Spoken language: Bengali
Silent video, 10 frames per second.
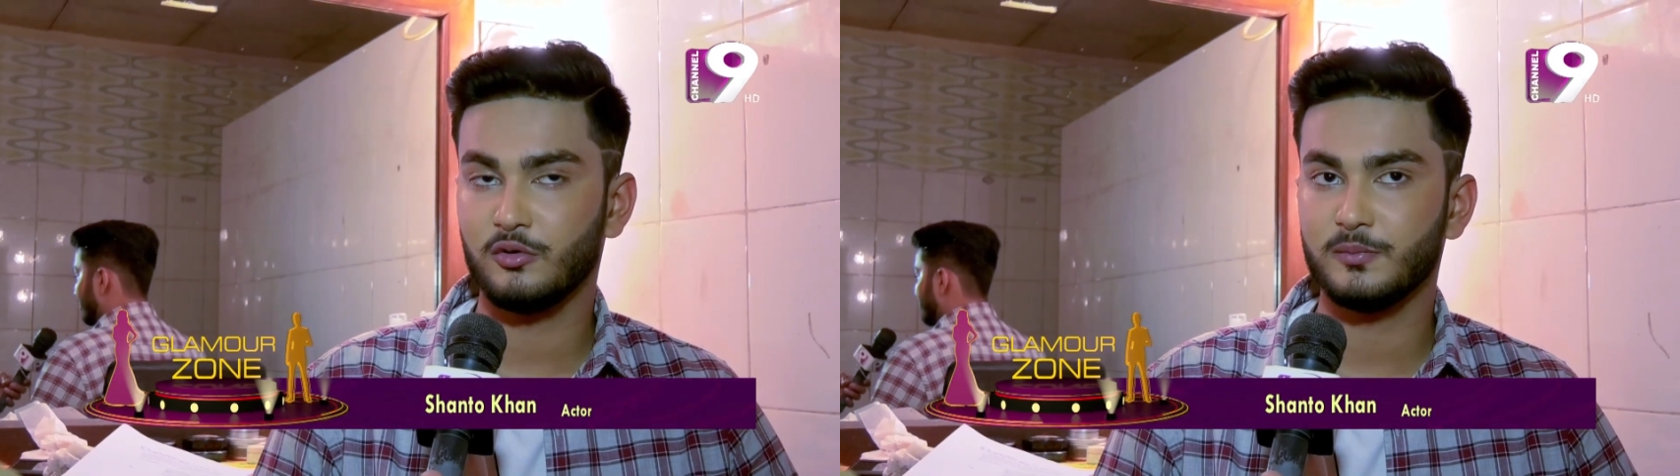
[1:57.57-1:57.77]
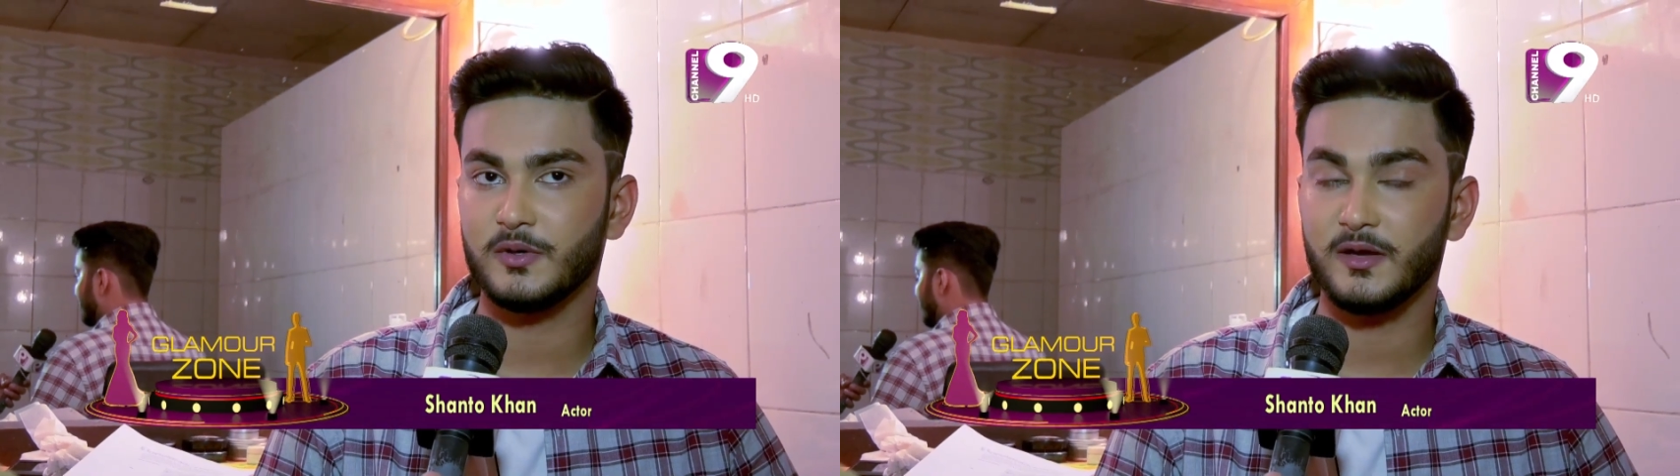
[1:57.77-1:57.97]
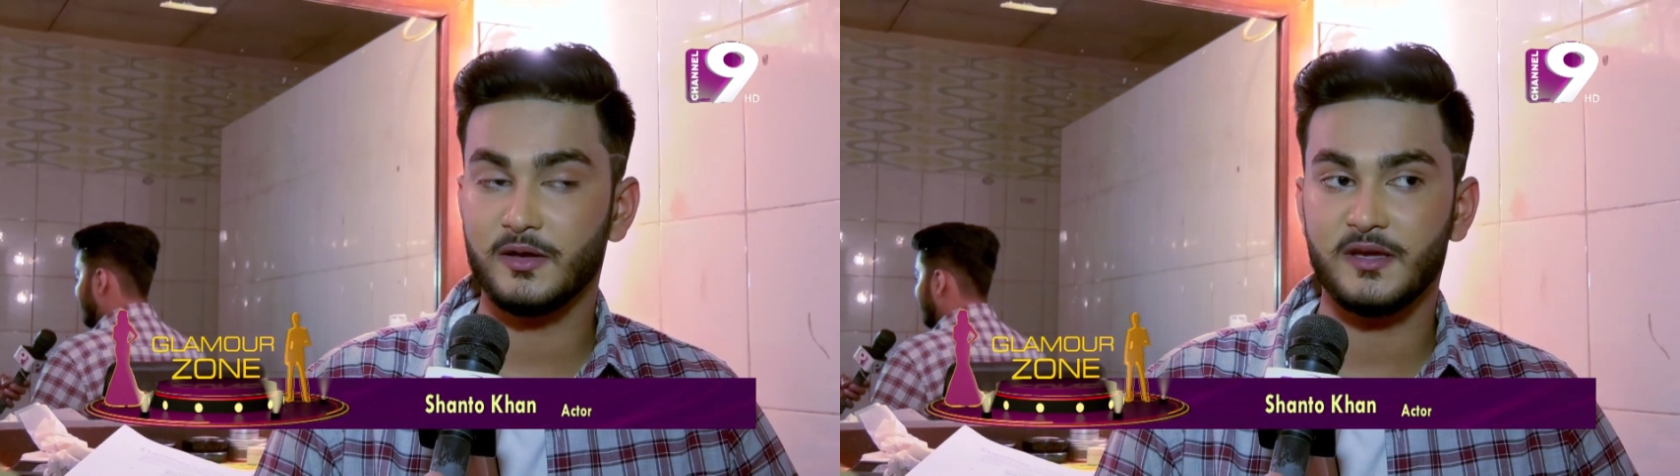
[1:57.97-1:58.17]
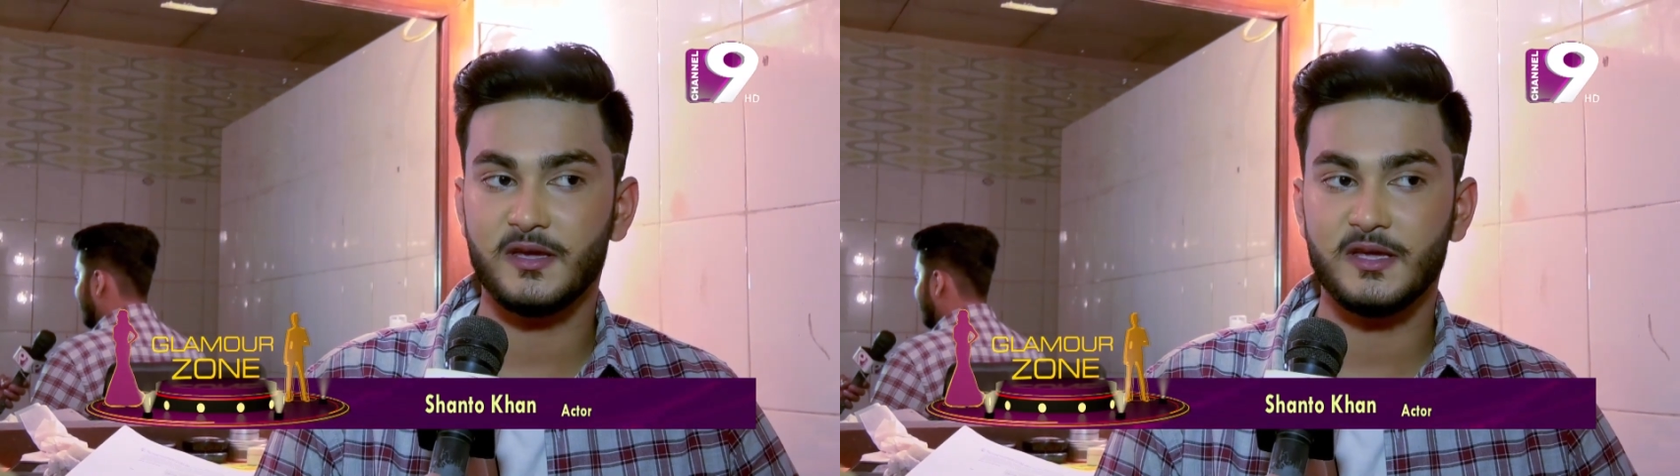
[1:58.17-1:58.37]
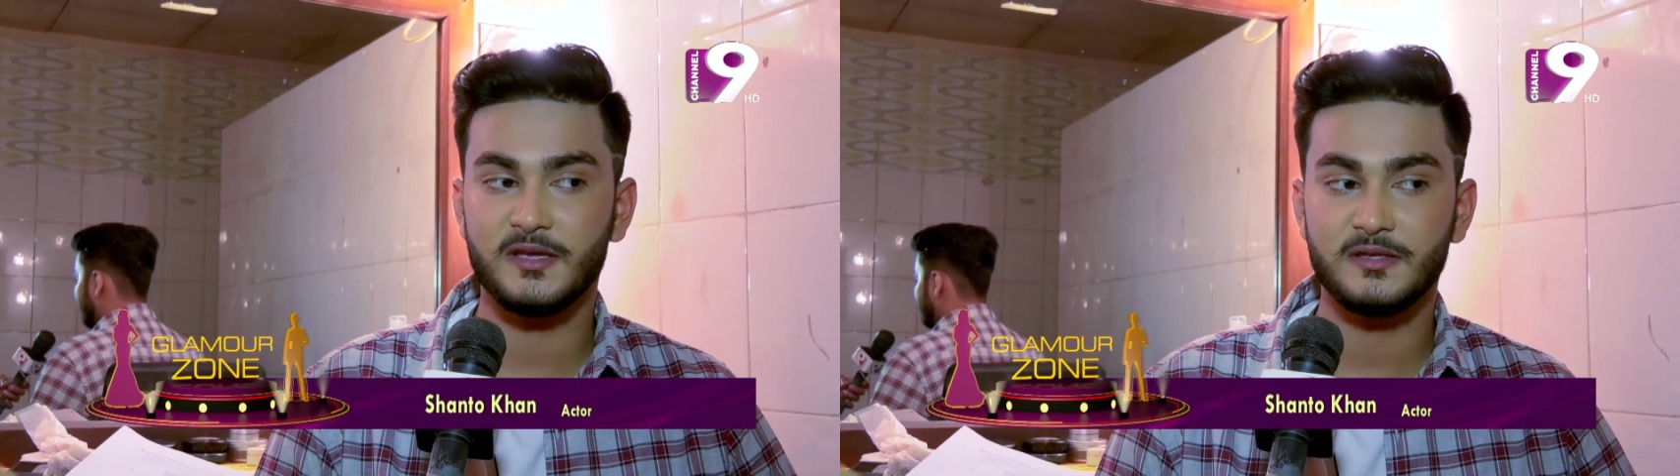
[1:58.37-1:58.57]
গল্পটা
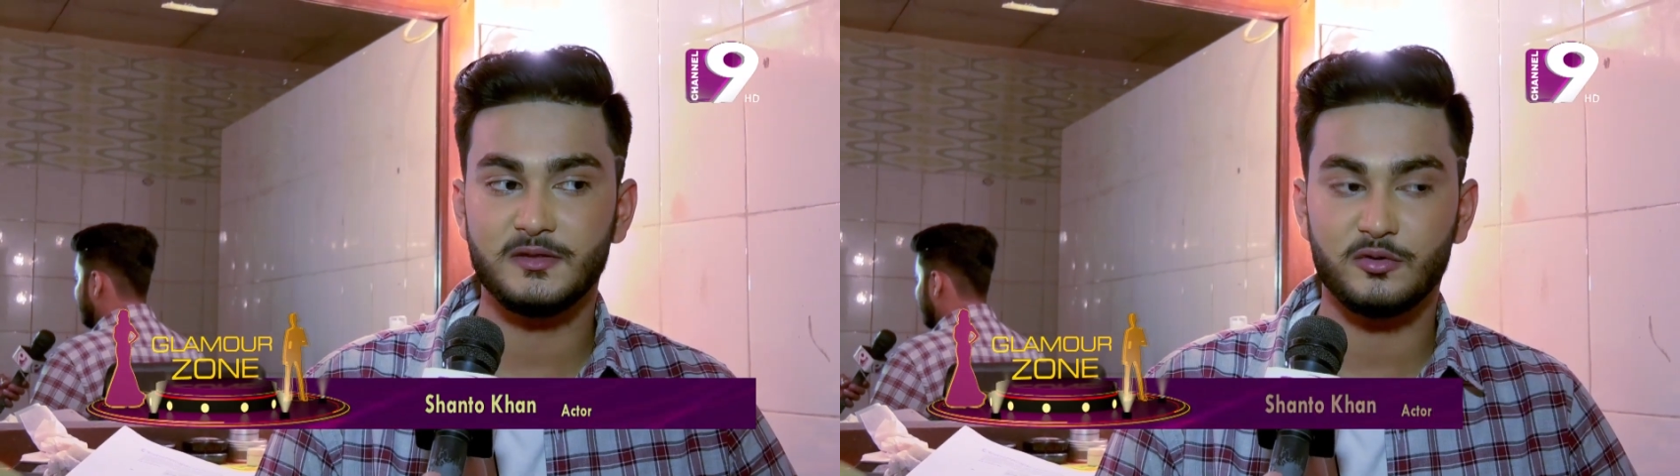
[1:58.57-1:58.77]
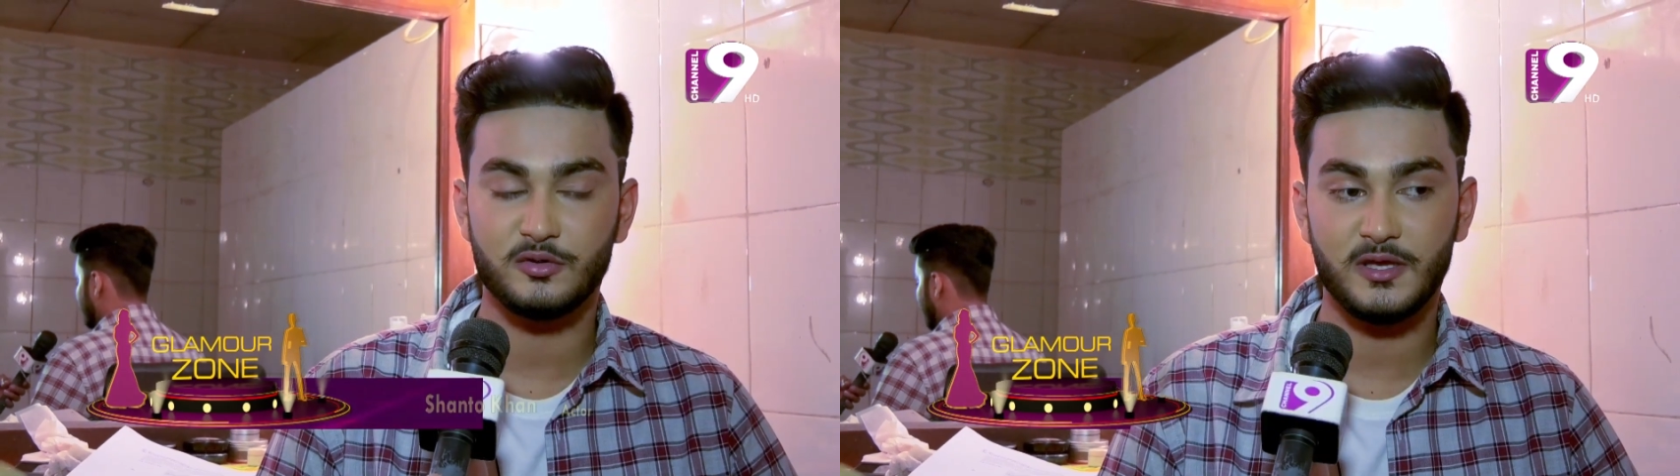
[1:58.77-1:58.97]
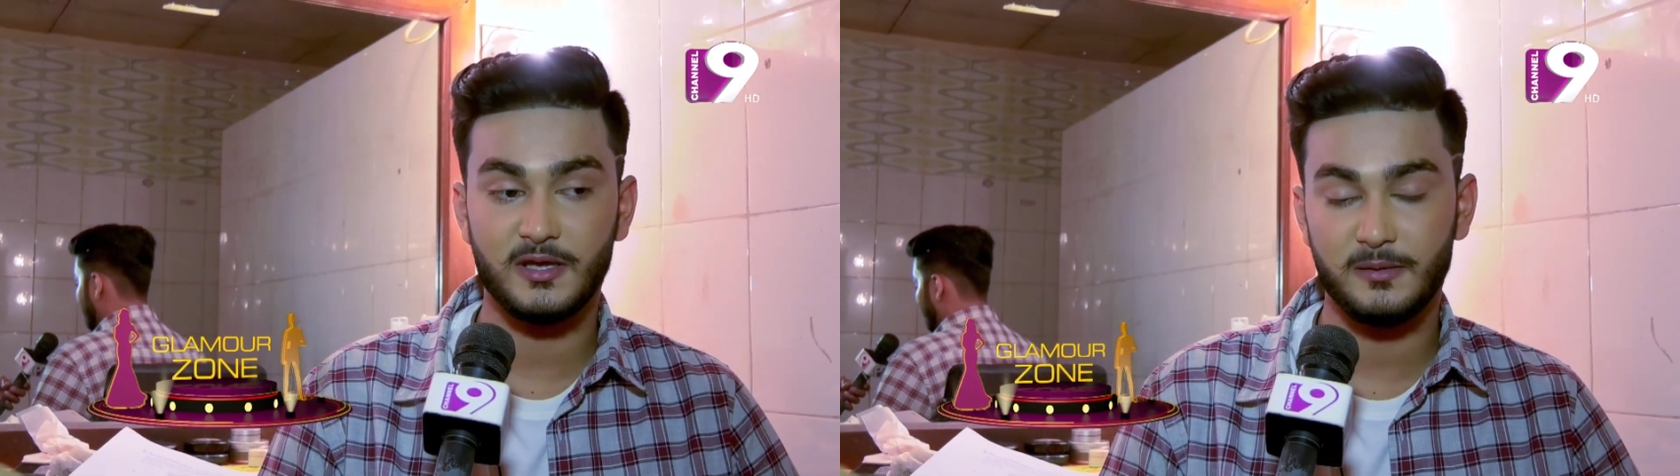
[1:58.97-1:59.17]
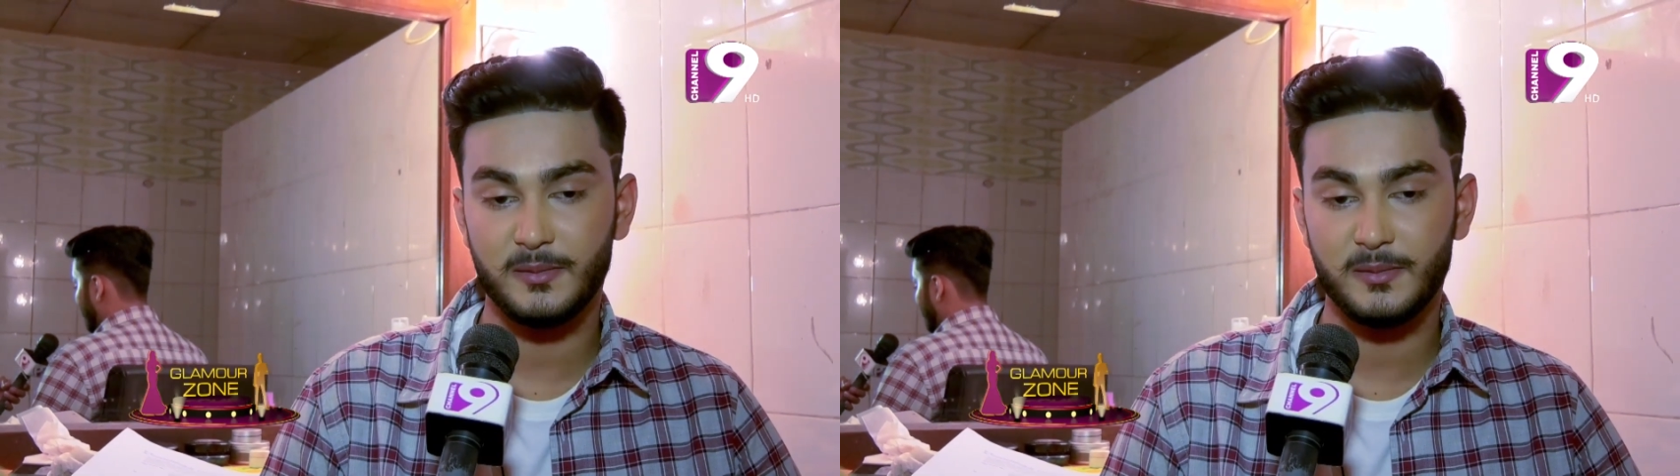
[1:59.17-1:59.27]
এই ধরনের